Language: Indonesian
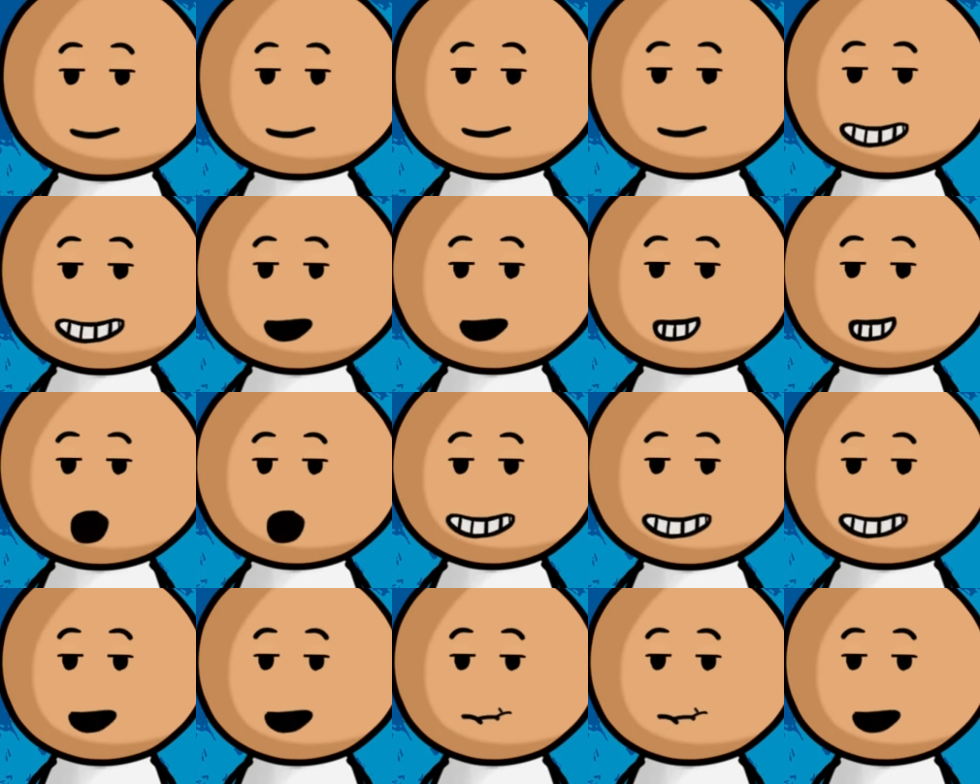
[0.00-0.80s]
Santo
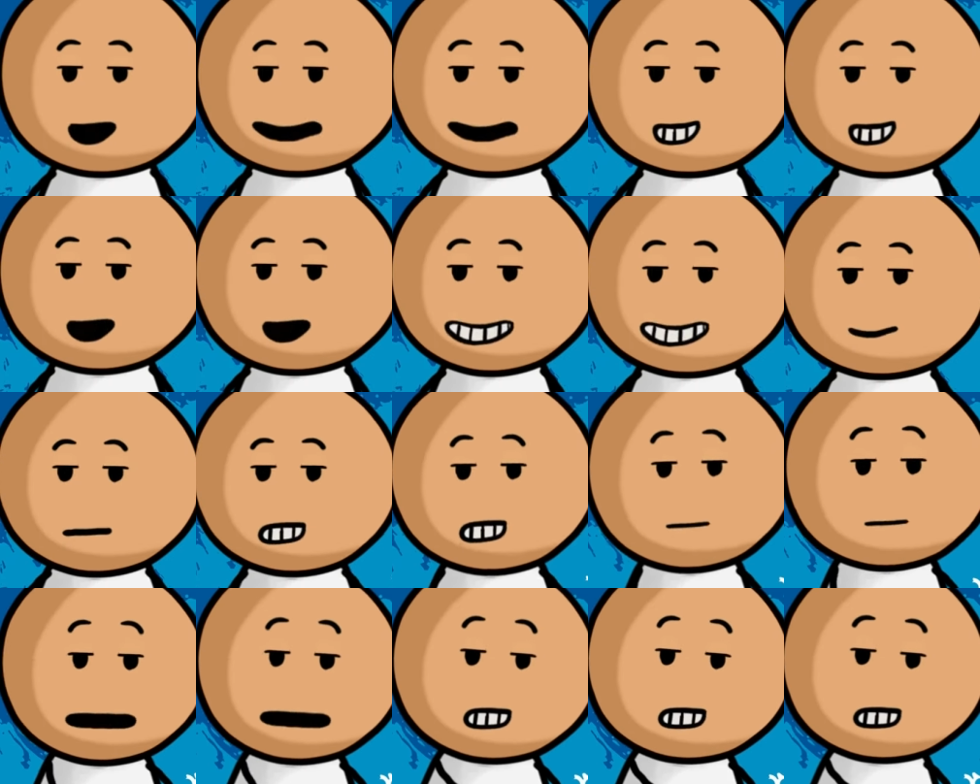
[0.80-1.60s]
Severinus
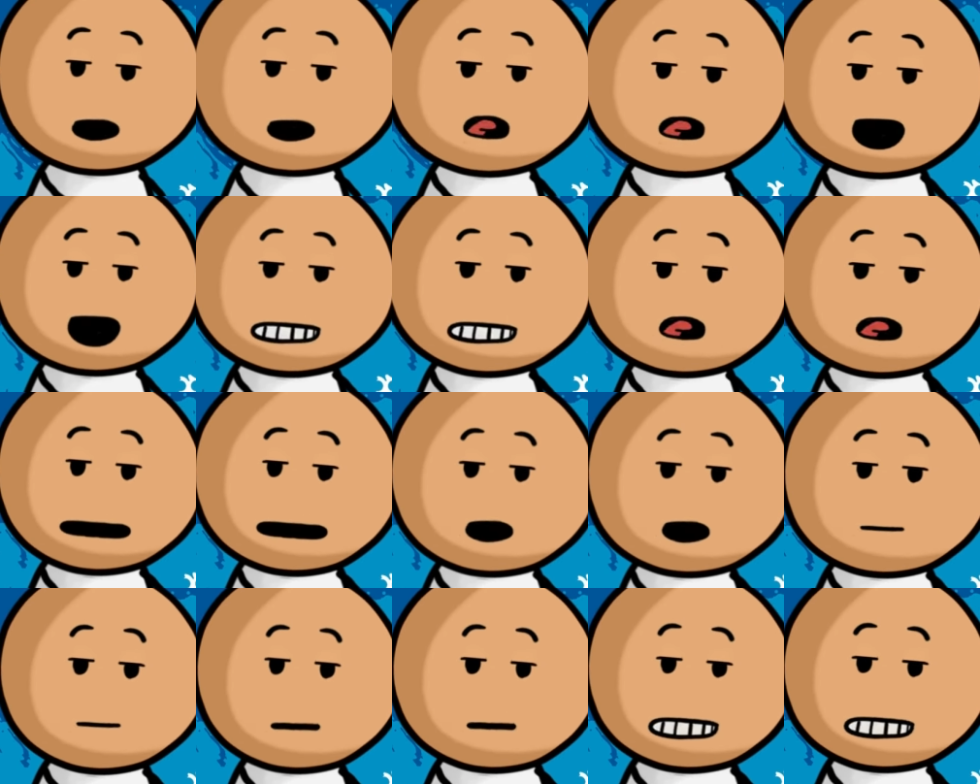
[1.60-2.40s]
diperingati
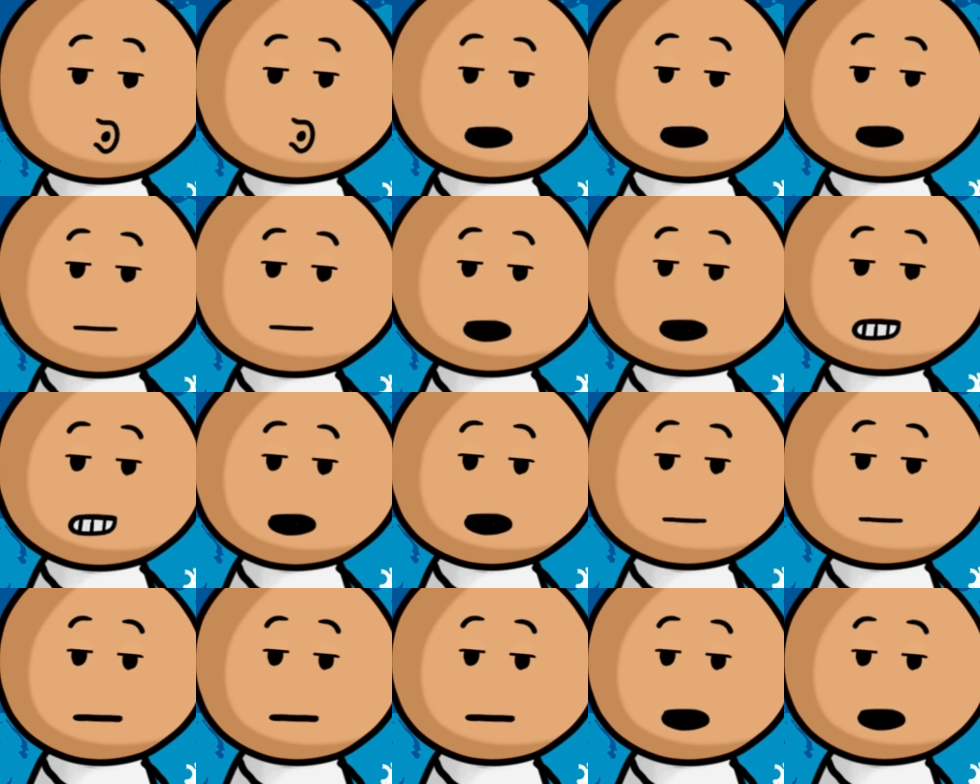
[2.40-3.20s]
setiap
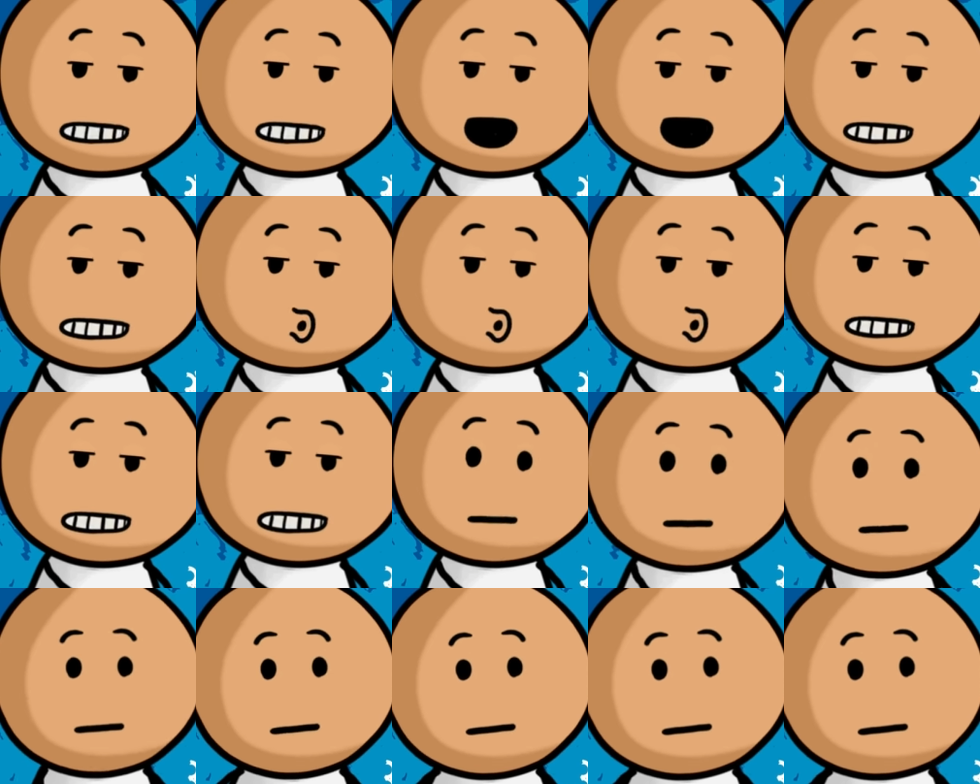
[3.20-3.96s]
26 Agustus.